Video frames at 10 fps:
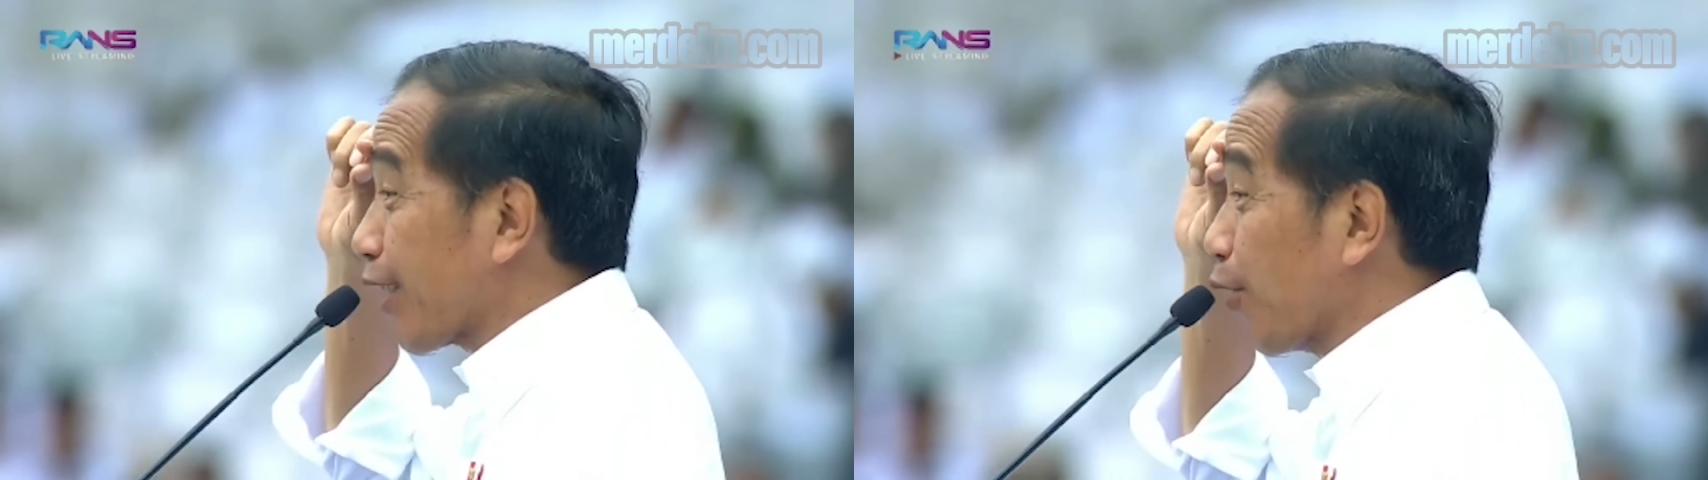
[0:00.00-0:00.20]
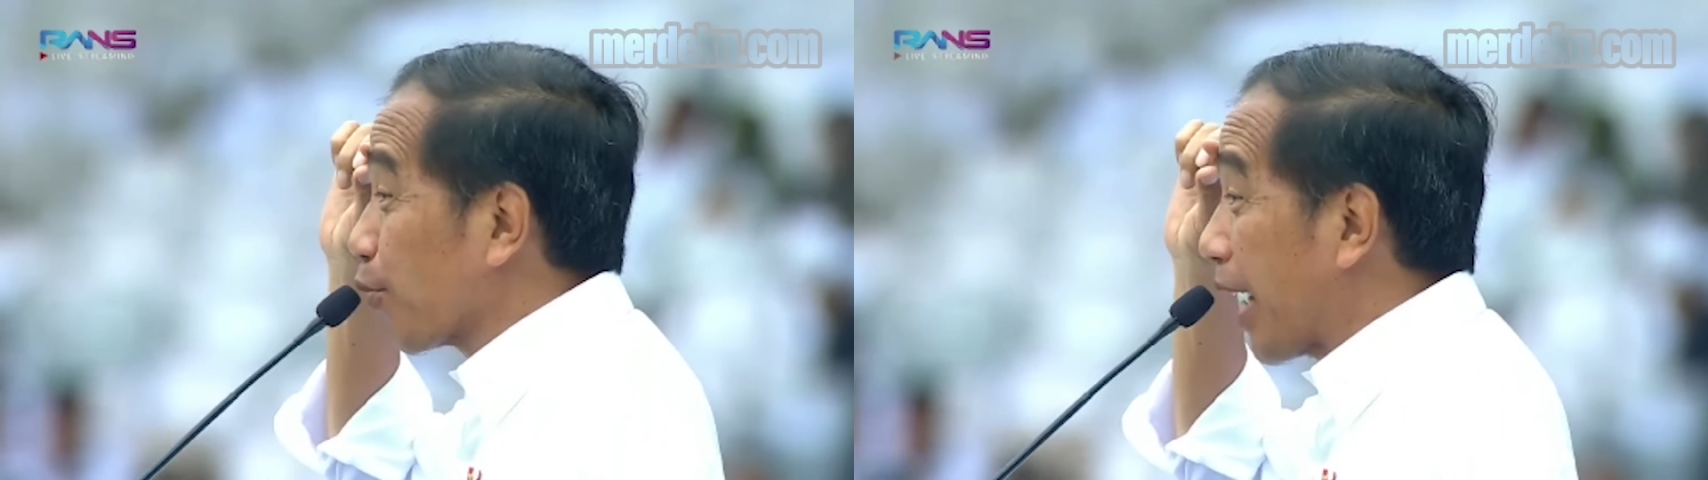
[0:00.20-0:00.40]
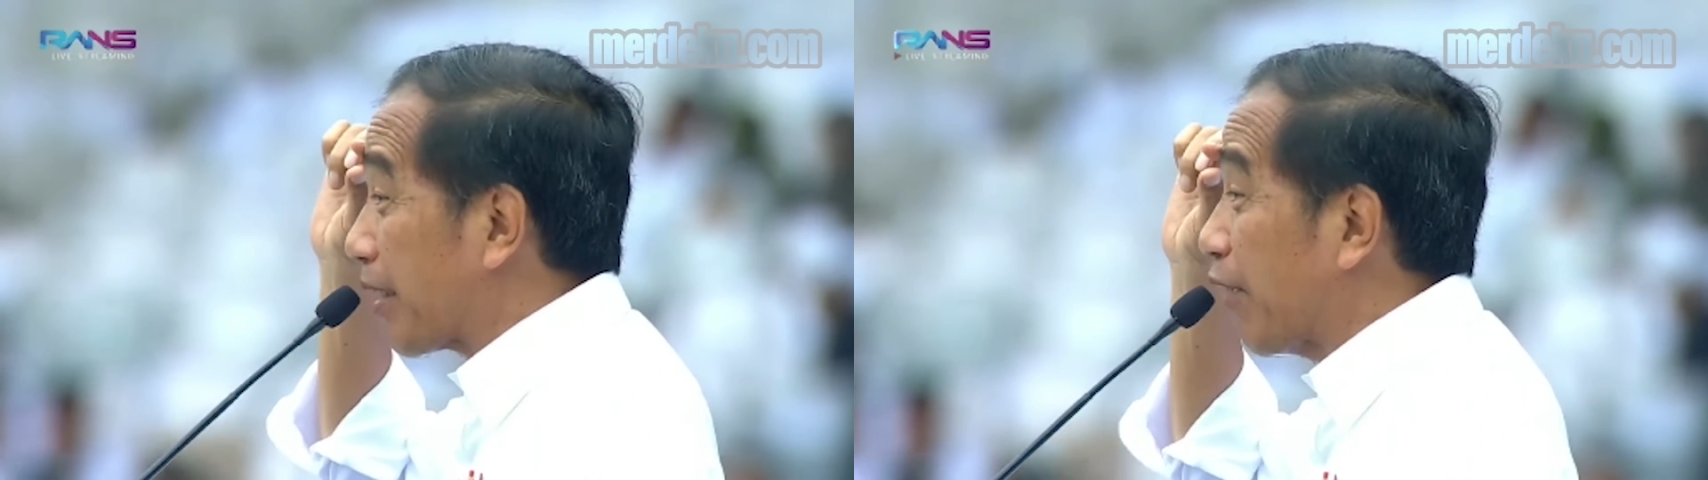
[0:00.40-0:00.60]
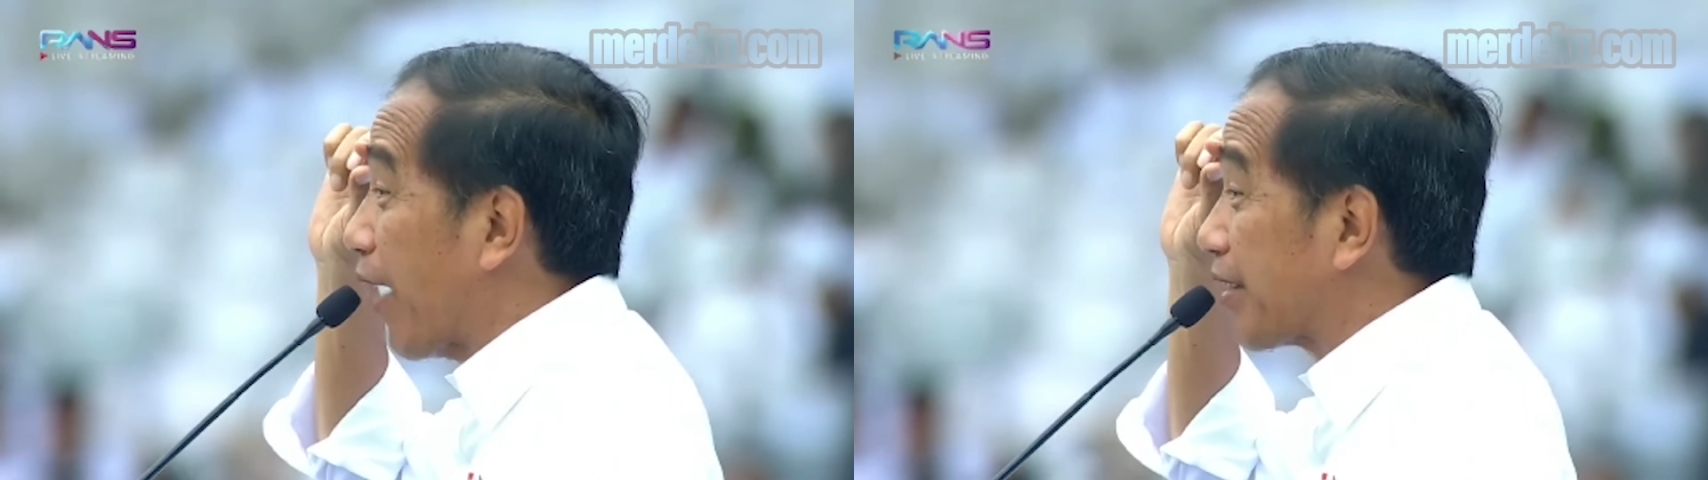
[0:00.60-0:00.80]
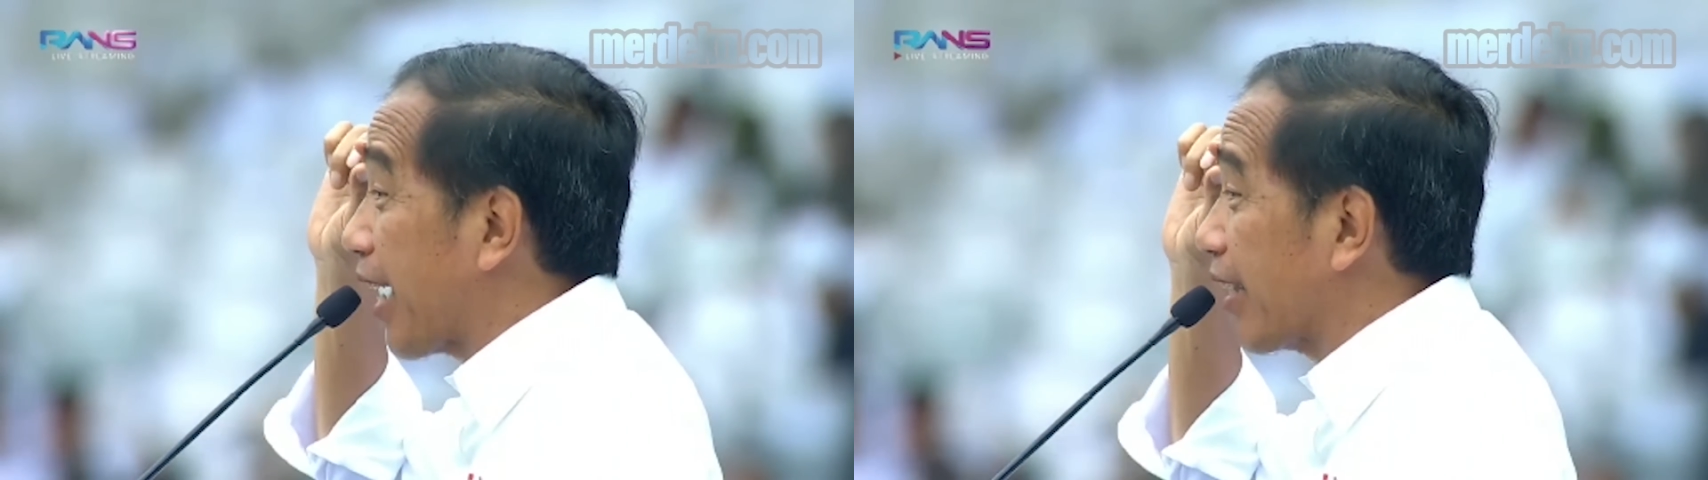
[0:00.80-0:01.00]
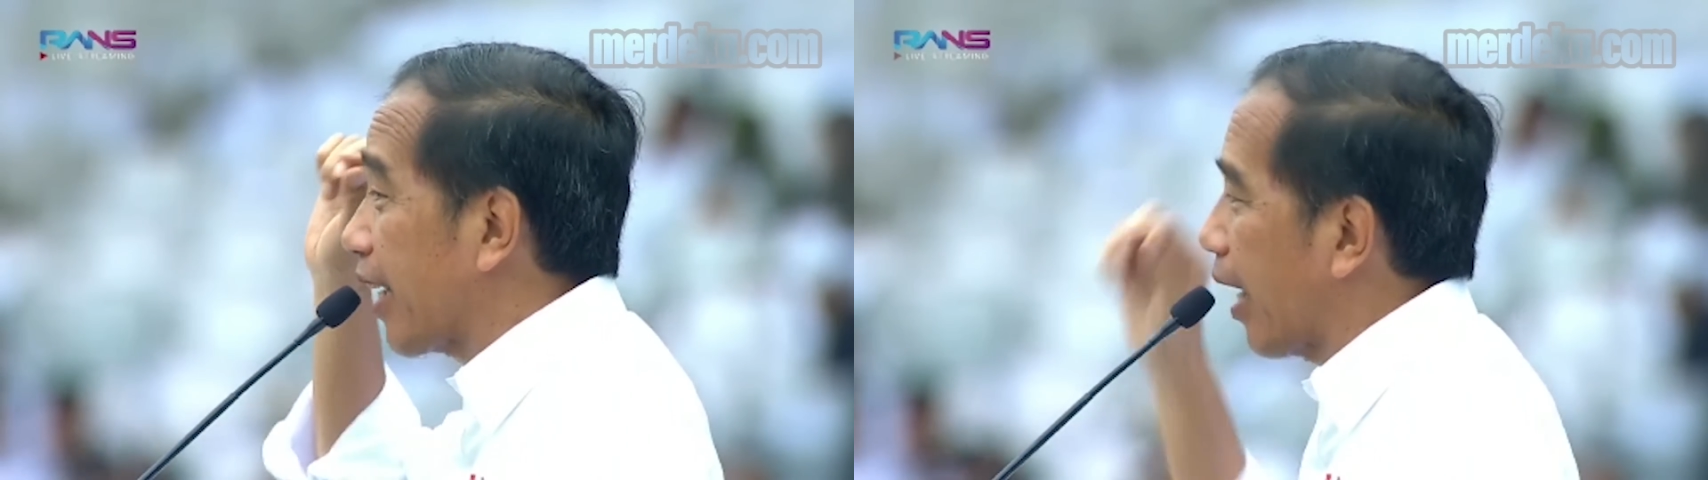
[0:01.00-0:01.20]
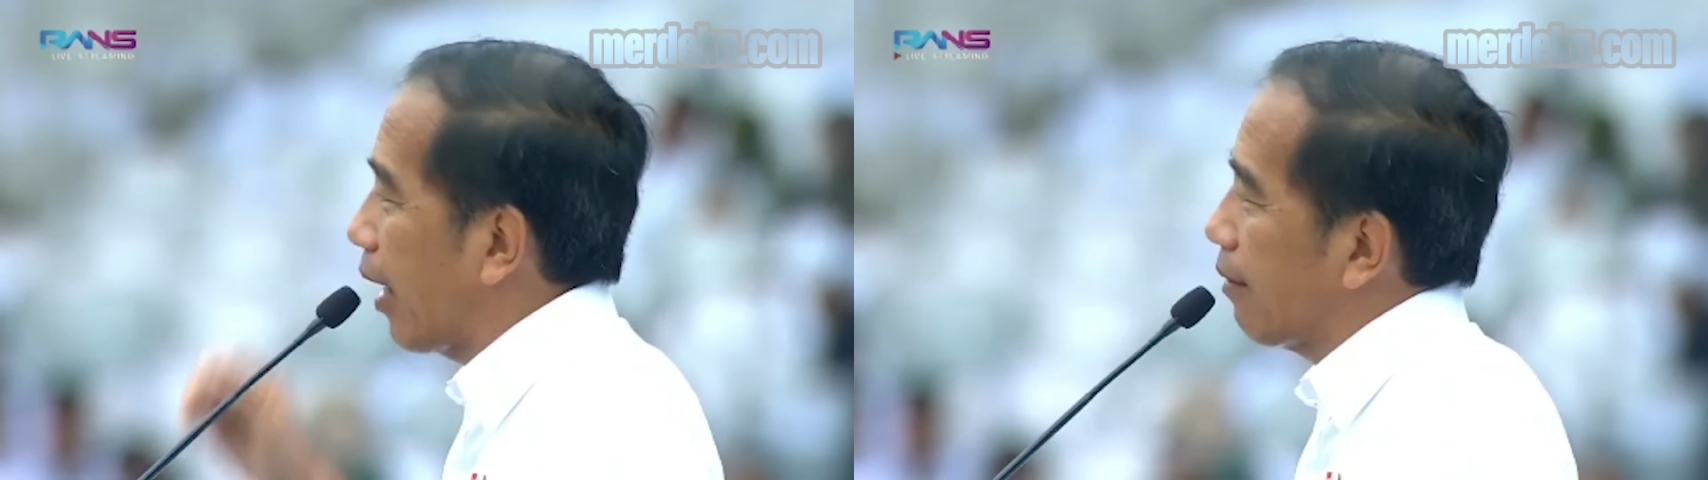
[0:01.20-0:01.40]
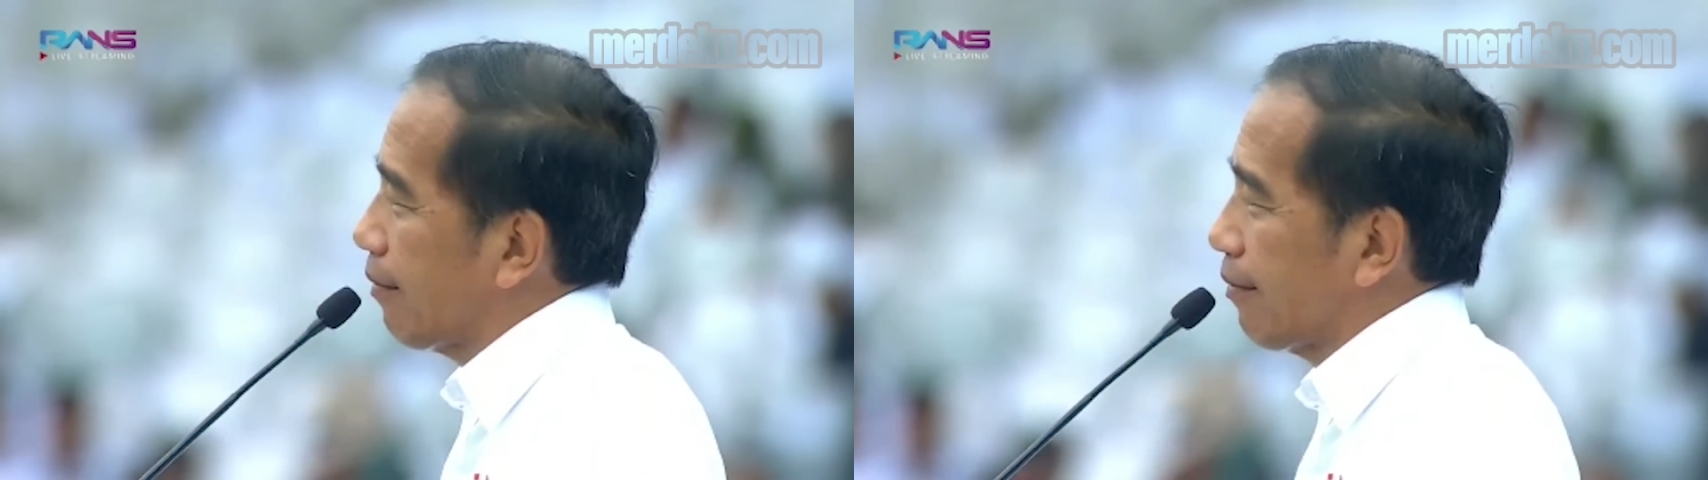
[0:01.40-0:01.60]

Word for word: kerutan di wajahnya.